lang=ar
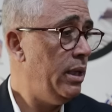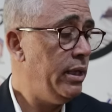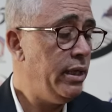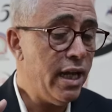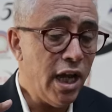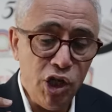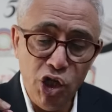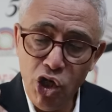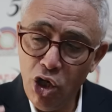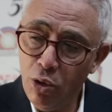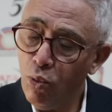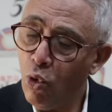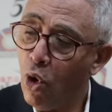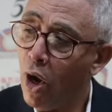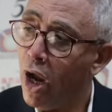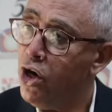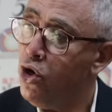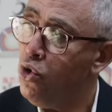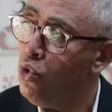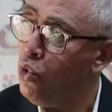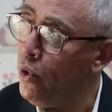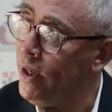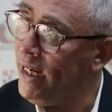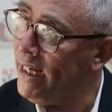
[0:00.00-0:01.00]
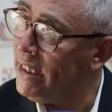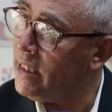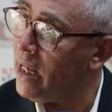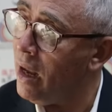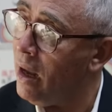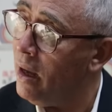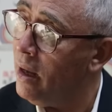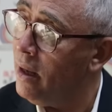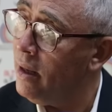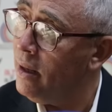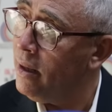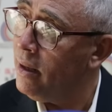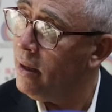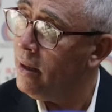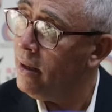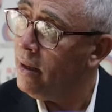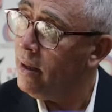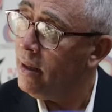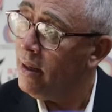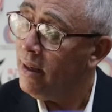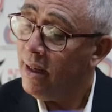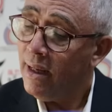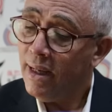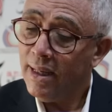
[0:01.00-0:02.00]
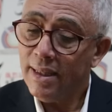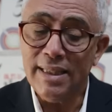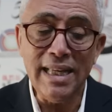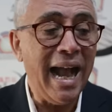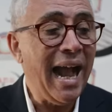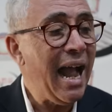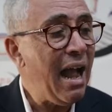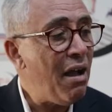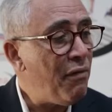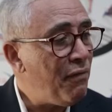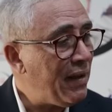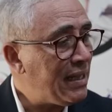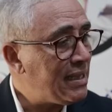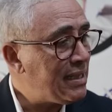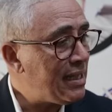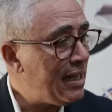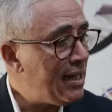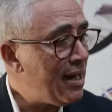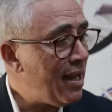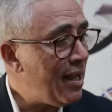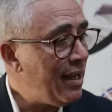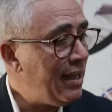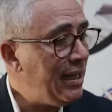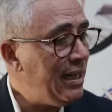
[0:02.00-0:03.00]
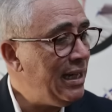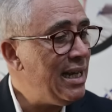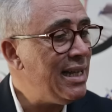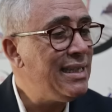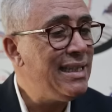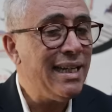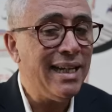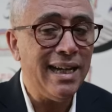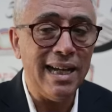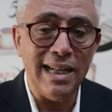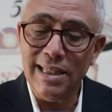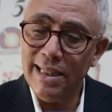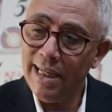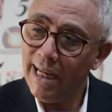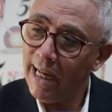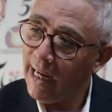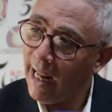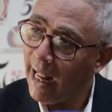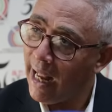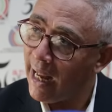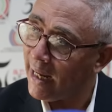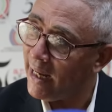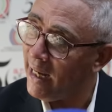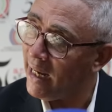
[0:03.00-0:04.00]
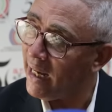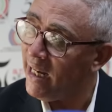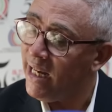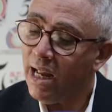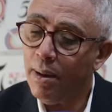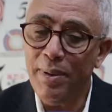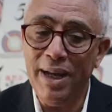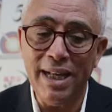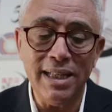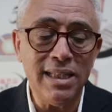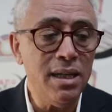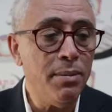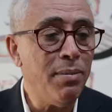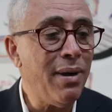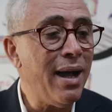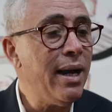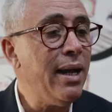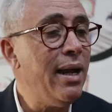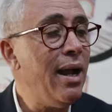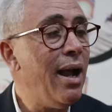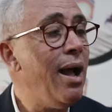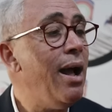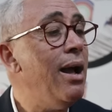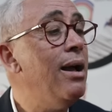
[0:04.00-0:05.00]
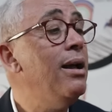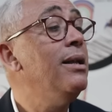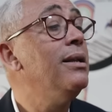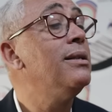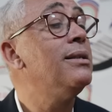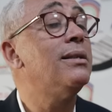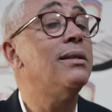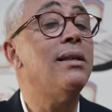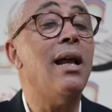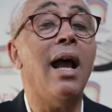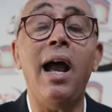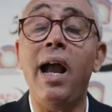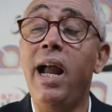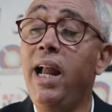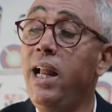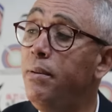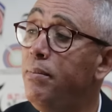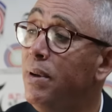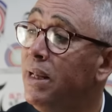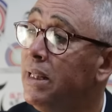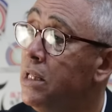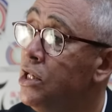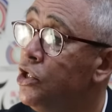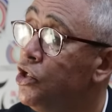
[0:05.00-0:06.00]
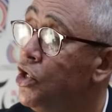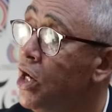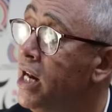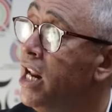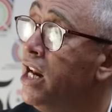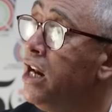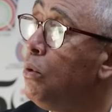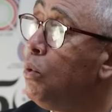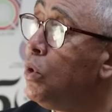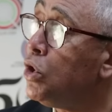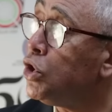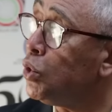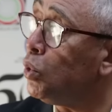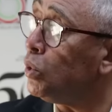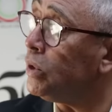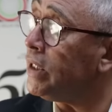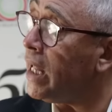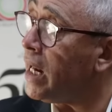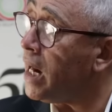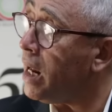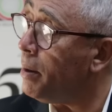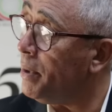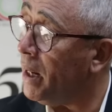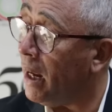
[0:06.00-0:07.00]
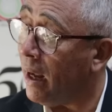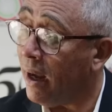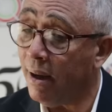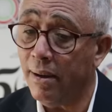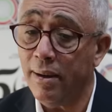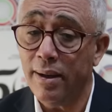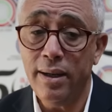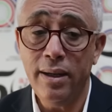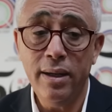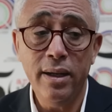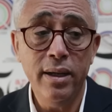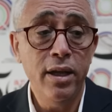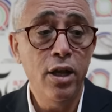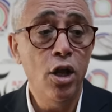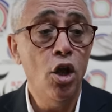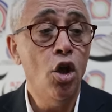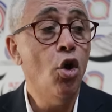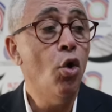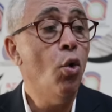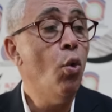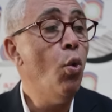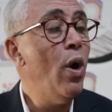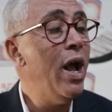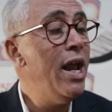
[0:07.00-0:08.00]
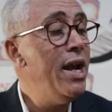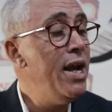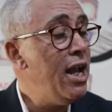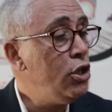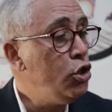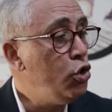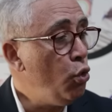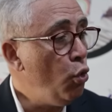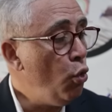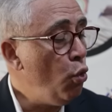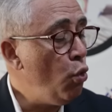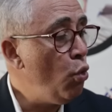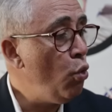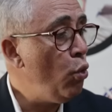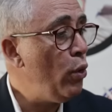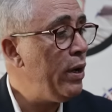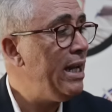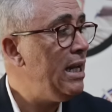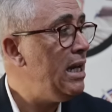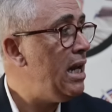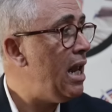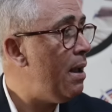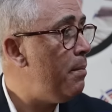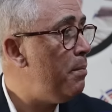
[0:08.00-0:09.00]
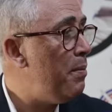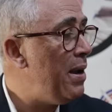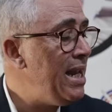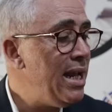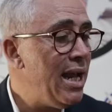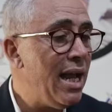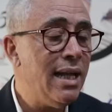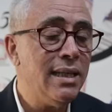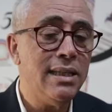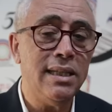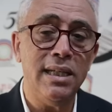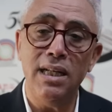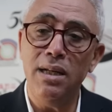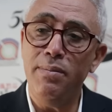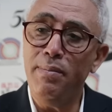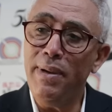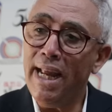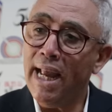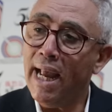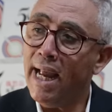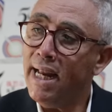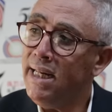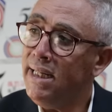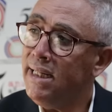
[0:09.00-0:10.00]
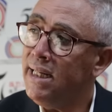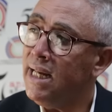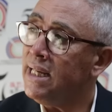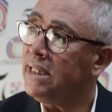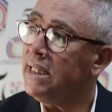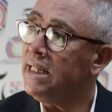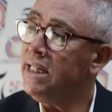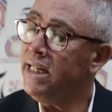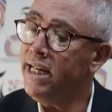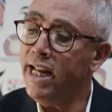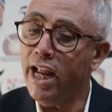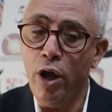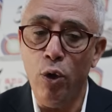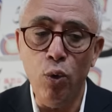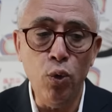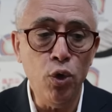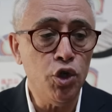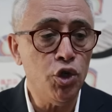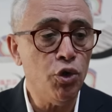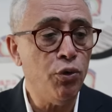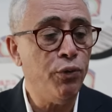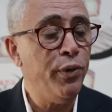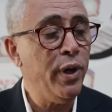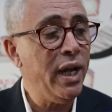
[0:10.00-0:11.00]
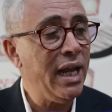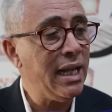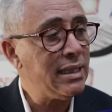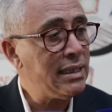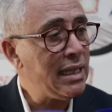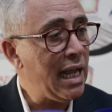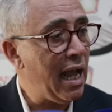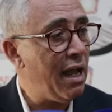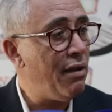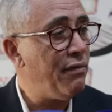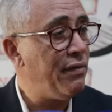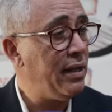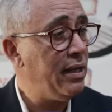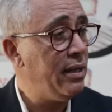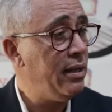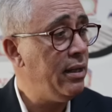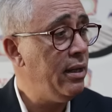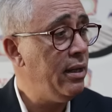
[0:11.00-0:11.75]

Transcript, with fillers: يجب أن نعيد صحافتنا إلى سكتها الحقيقية باعتبارها صاحبة الجلالة والسلطة الرابعه وندعو إلى بيئة مهنية يعيش فيها الصحفي